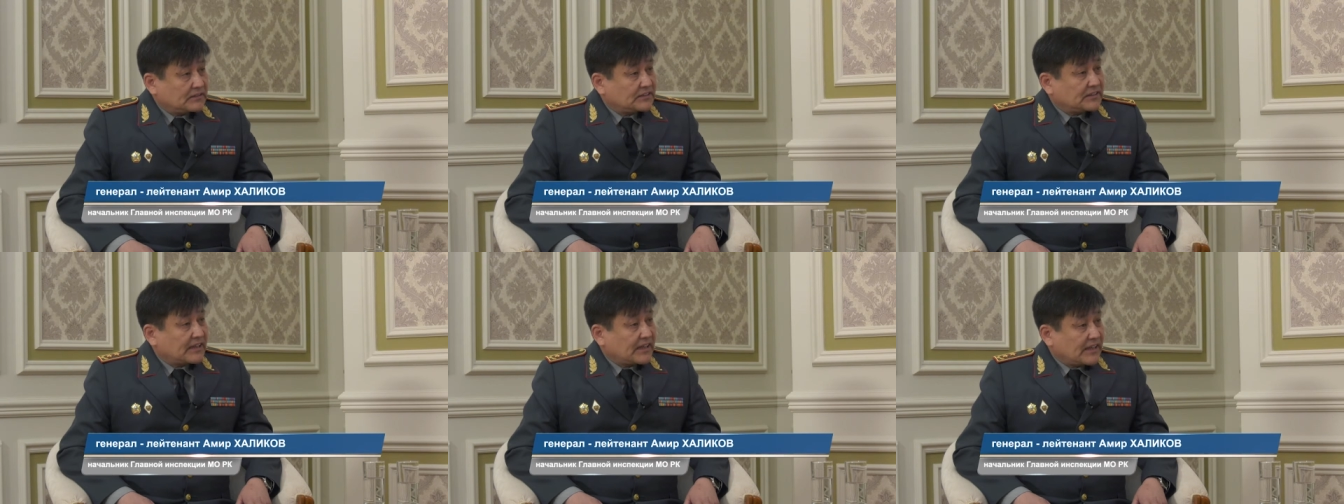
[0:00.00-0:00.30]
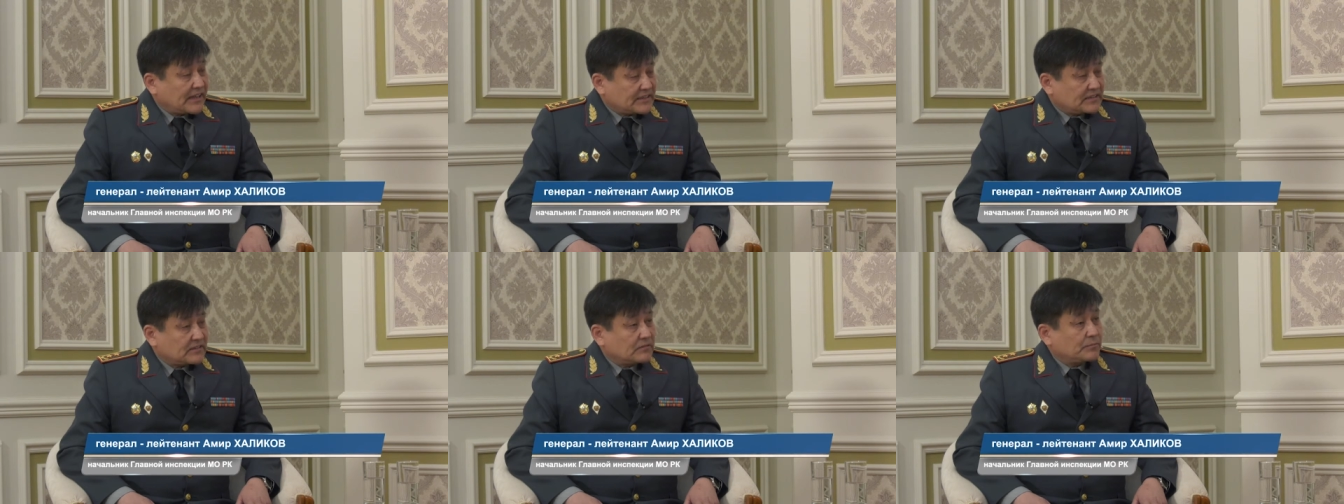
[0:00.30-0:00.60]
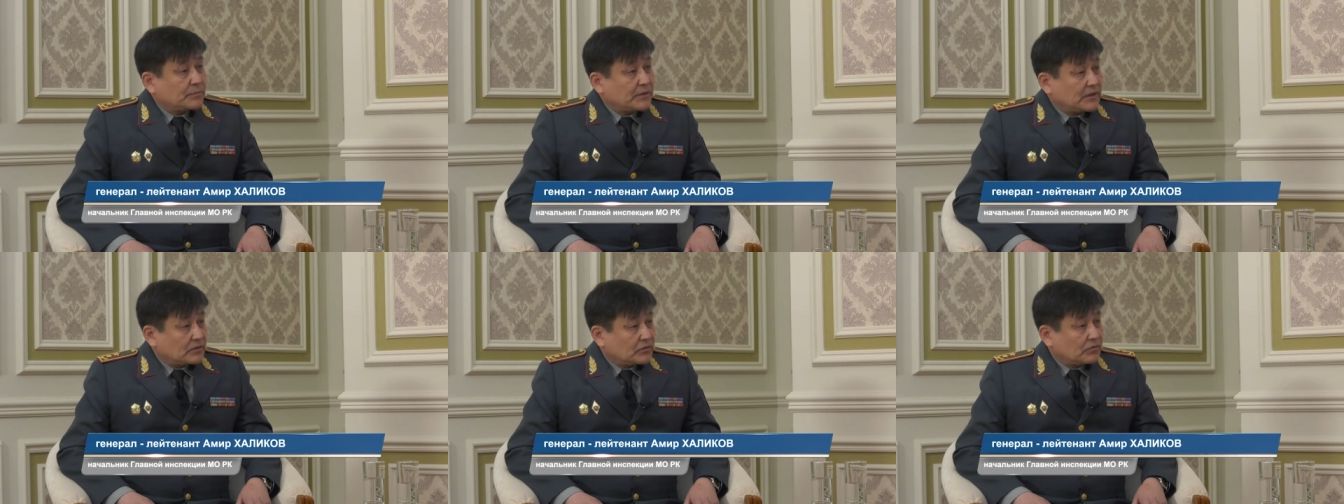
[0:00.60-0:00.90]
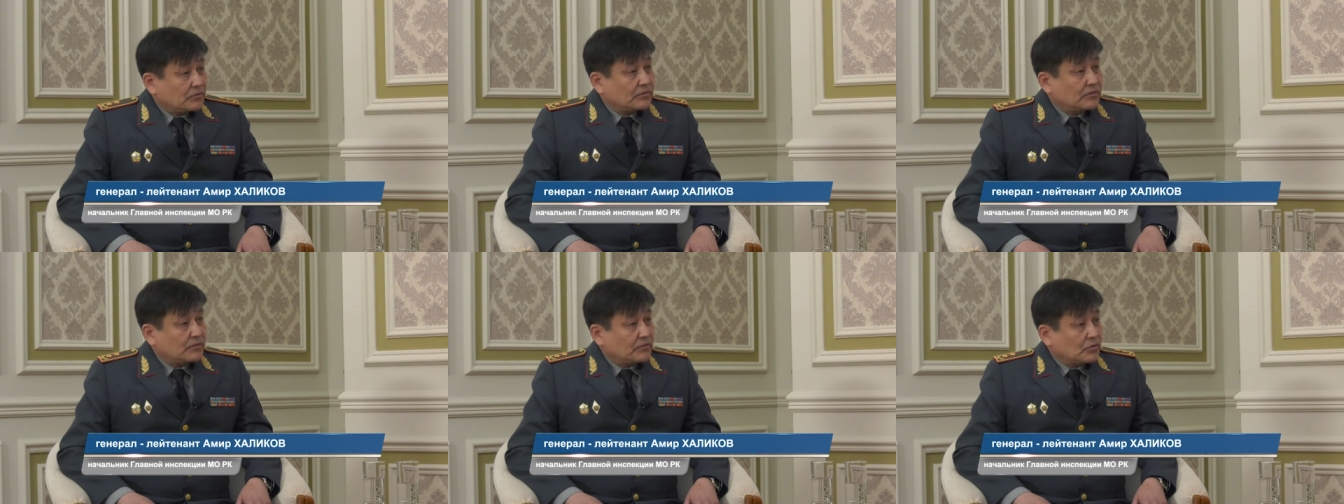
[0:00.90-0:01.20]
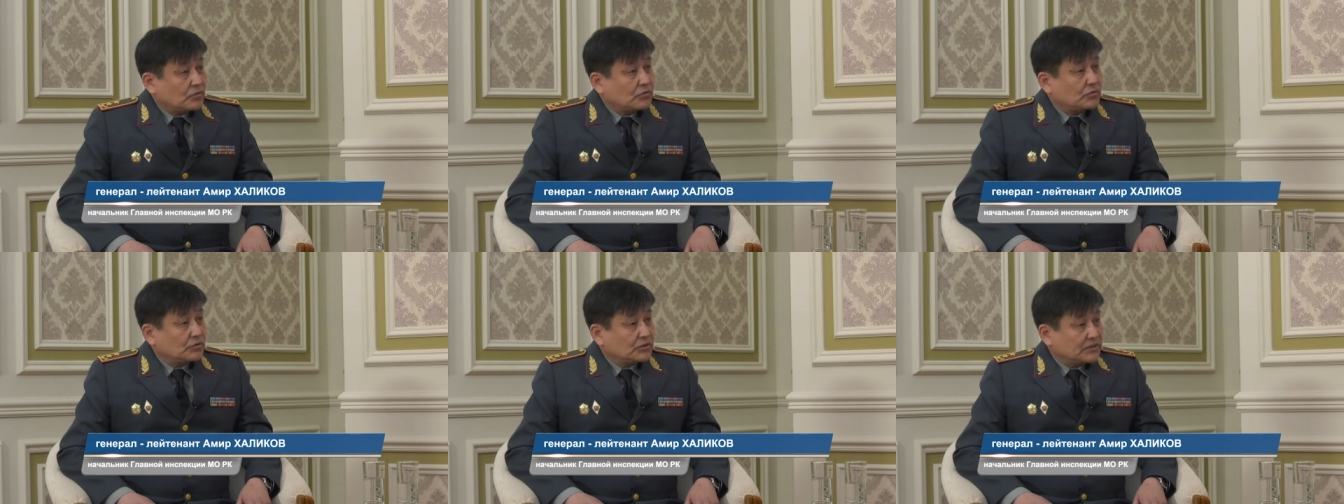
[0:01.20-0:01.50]
за качеством подготовки
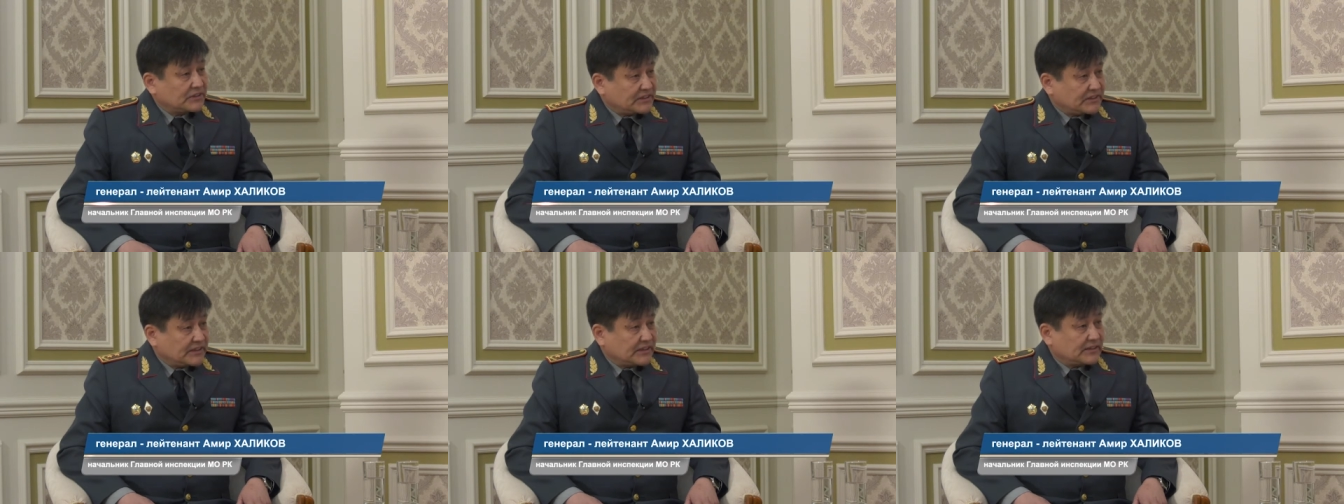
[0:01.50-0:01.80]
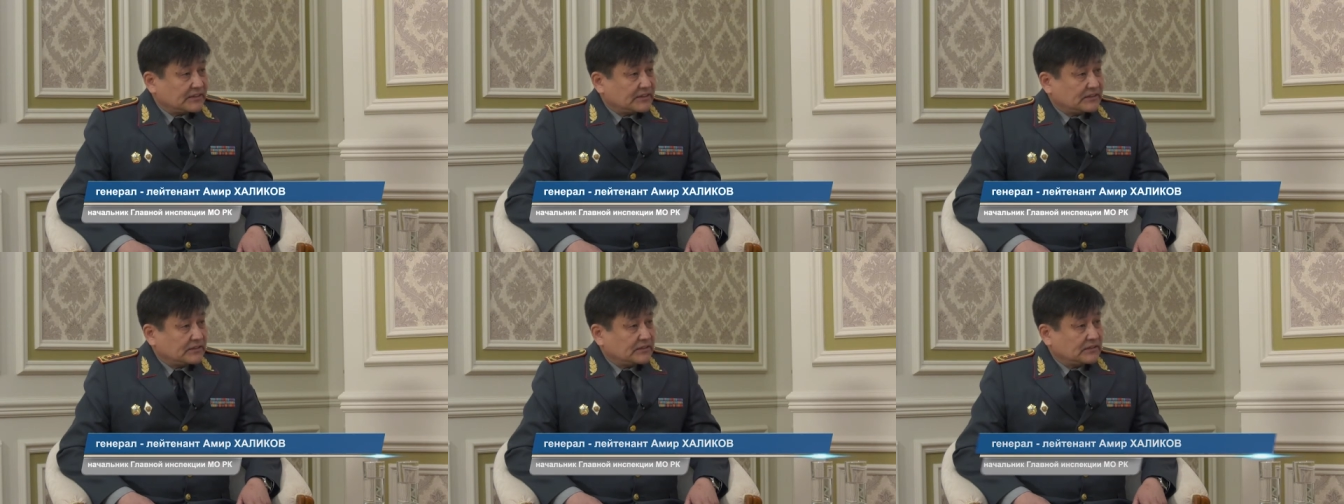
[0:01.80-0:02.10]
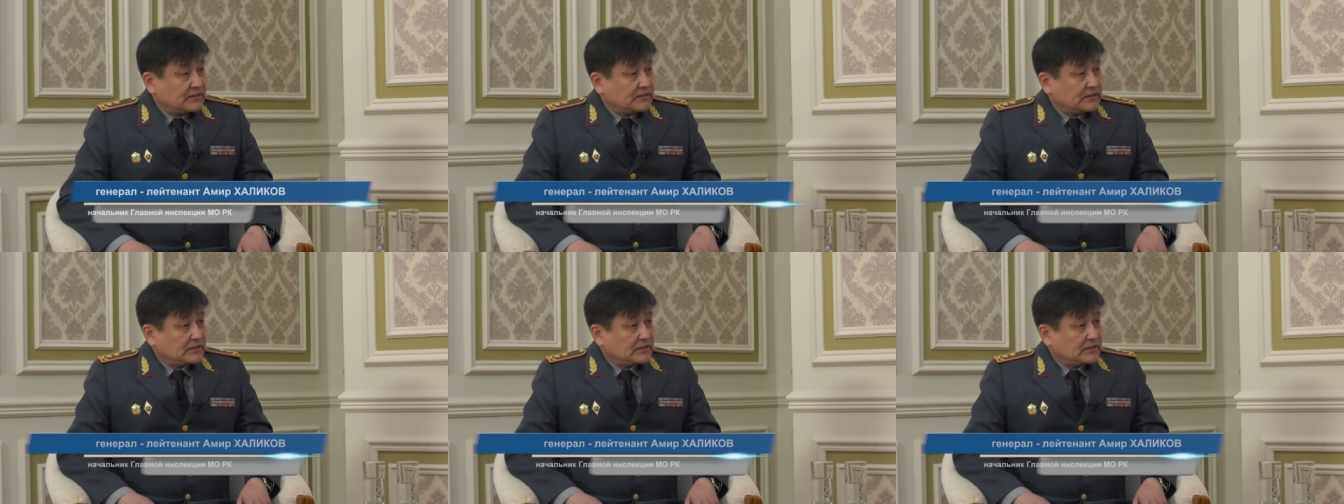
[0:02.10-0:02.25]
вооруженных сил.